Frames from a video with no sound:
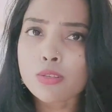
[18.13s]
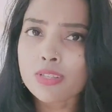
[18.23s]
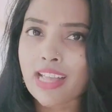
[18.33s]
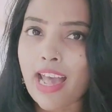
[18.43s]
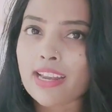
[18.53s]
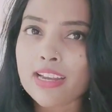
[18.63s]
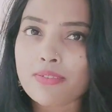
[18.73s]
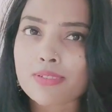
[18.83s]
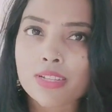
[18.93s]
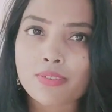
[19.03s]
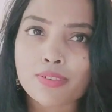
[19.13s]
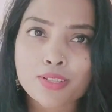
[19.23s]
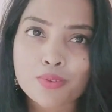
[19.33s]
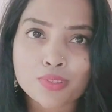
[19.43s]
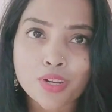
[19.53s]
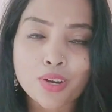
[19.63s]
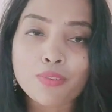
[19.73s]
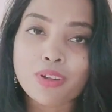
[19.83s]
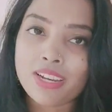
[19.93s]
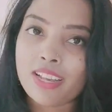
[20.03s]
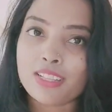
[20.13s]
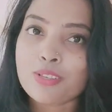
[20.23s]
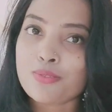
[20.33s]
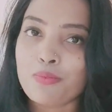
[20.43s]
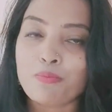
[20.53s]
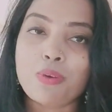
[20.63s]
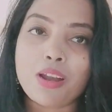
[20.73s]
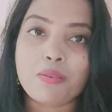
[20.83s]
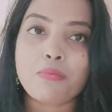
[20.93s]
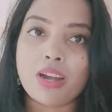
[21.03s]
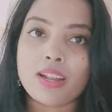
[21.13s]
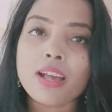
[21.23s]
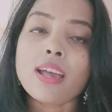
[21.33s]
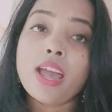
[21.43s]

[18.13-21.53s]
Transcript: సో శారీ లవర్స్ ఎవరైతే ఉన్నారో వాళ్ళకైతే సూపర్ అనమాట